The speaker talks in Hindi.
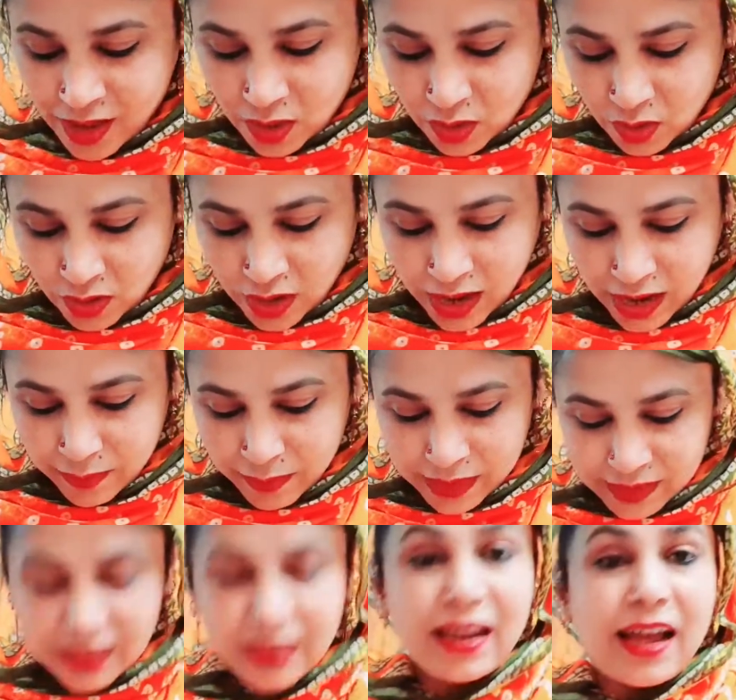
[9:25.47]
तो कल मैं
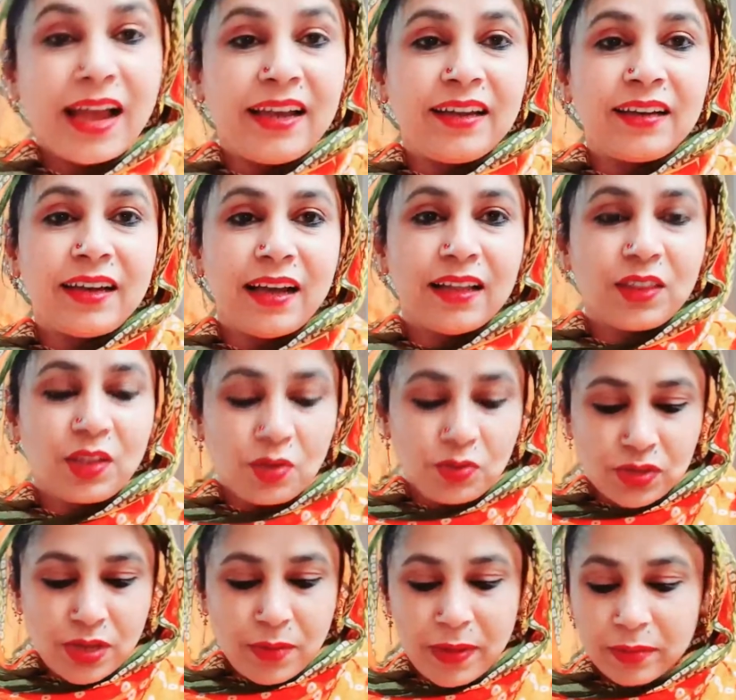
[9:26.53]
इसकी लाइनिंग लाती हूँ
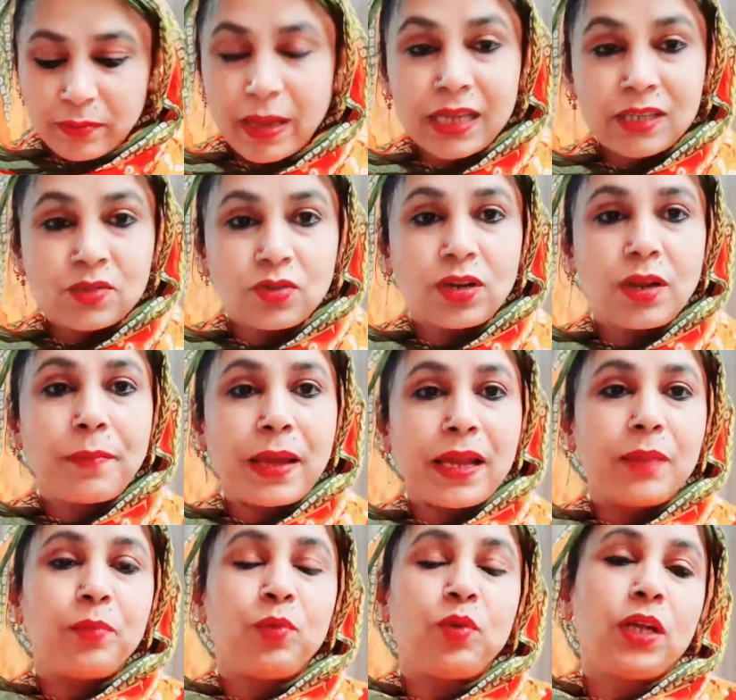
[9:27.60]
उसके बाद मैं इसको ना पहले
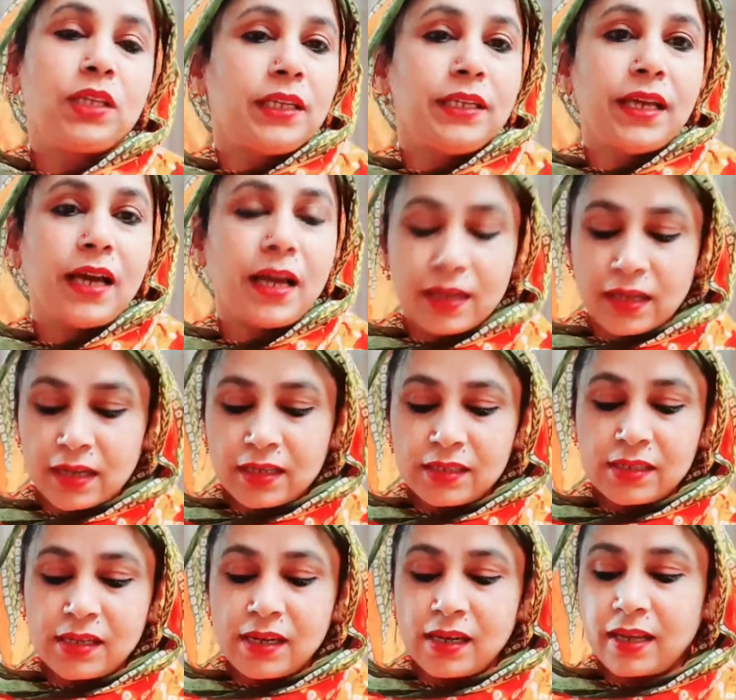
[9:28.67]
पूरा तैयार करके
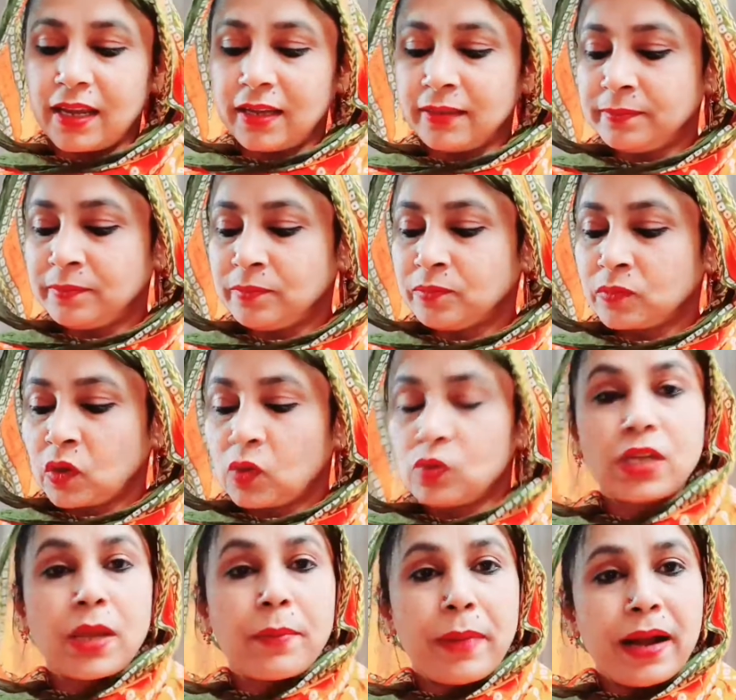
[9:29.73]
सिल के
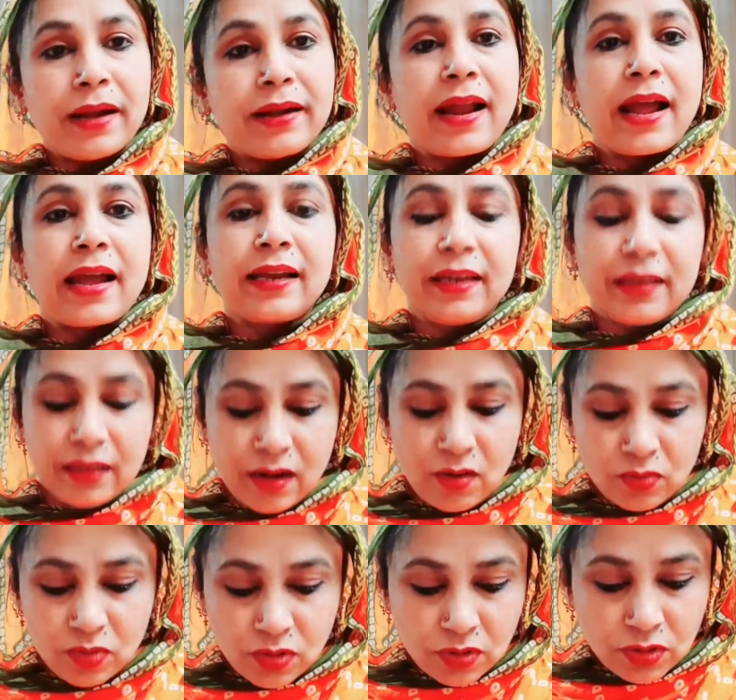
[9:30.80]
उसके बाद ड्राई क्लीन
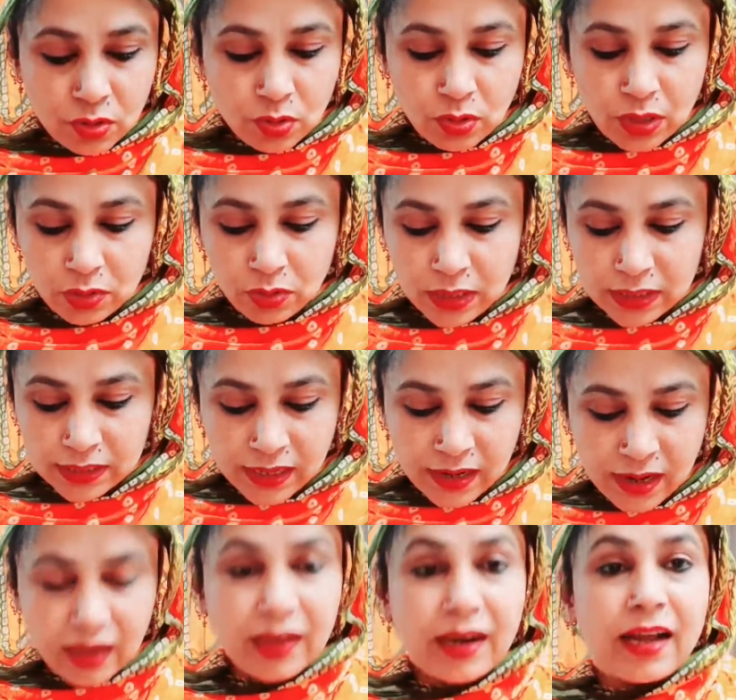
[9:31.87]
कराऊंगी क्योंकि थोड़ा थोड़ा सा
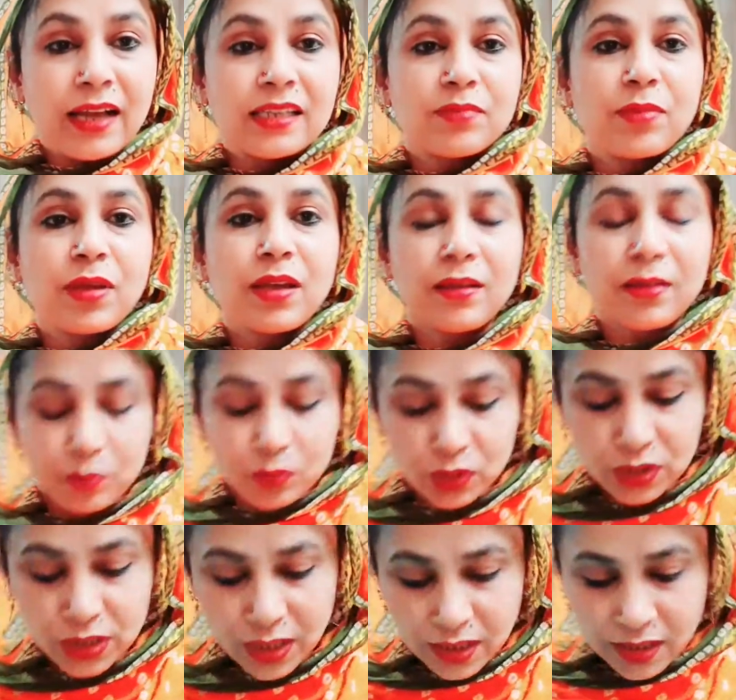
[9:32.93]
लग रहा है इसमें
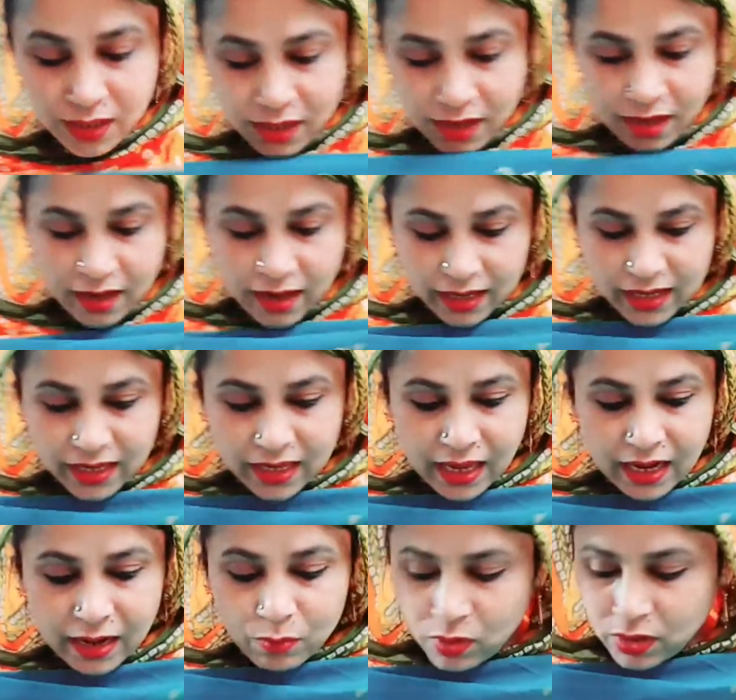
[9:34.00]
मुझे रखी है
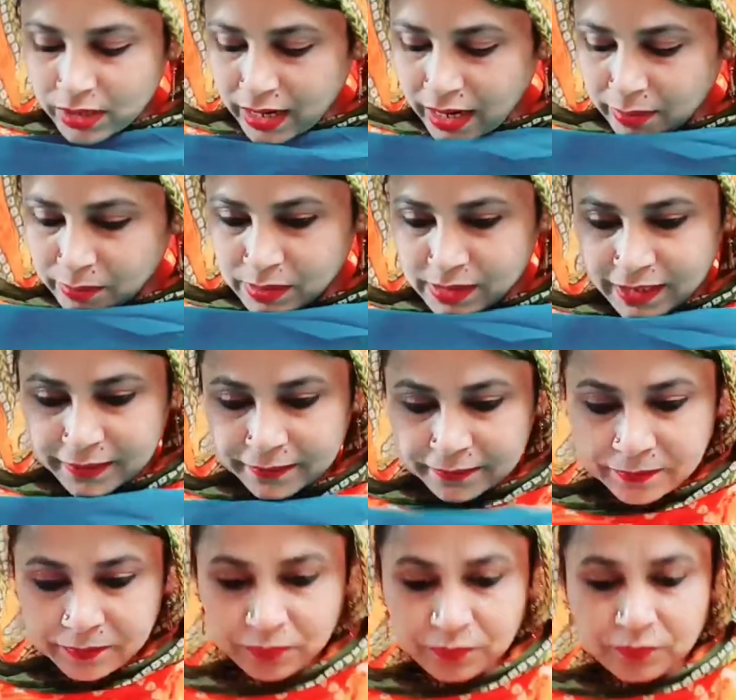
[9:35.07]
ना बहुत टाइम से
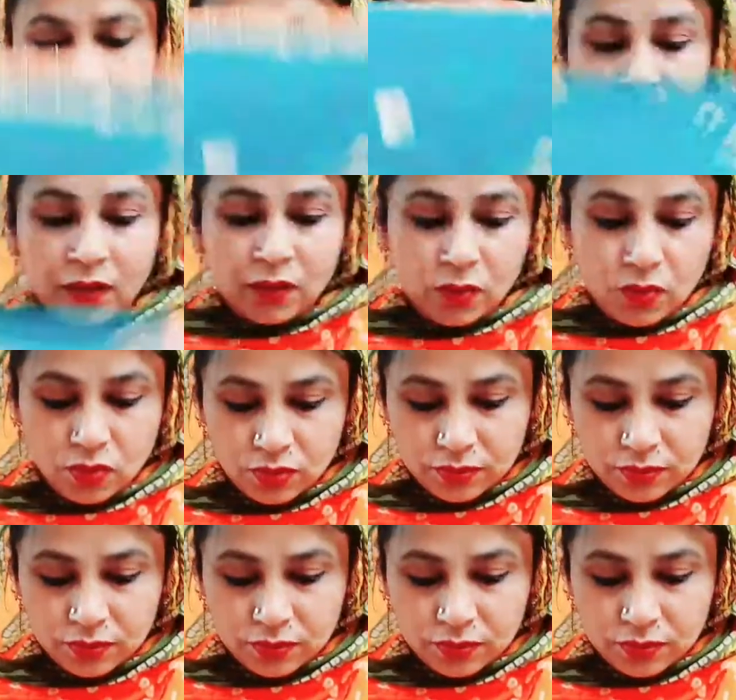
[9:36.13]
तो